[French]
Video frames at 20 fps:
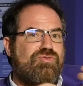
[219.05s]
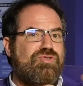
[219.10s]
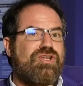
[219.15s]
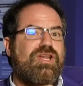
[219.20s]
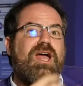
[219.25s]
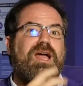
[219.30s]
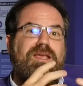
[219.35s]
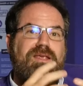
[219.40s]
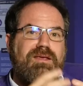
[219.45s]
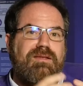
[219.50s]
j'ai
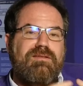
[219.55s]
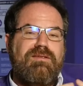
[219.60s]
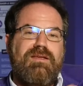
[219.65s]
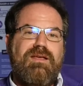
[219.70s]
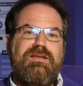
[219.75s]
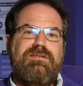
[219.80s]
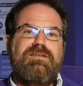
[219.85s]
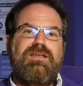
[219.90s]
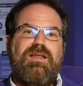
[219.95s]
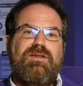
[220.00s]
inquiété
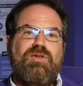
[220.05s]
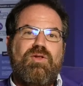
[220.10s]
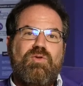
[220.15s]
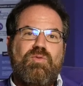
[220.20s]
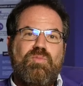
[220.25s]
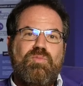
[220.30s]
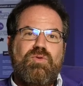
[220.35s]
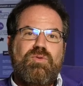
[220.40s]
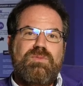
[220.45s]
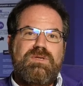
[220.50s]
un certain
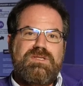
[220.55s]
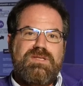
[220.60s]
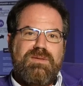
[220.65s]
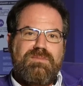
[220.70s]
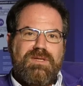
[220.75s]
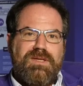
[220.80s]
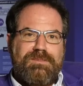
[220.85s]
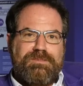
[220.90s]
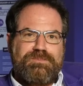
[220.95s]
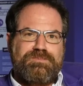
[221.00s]
nombre de mes
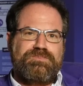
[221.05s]
amis.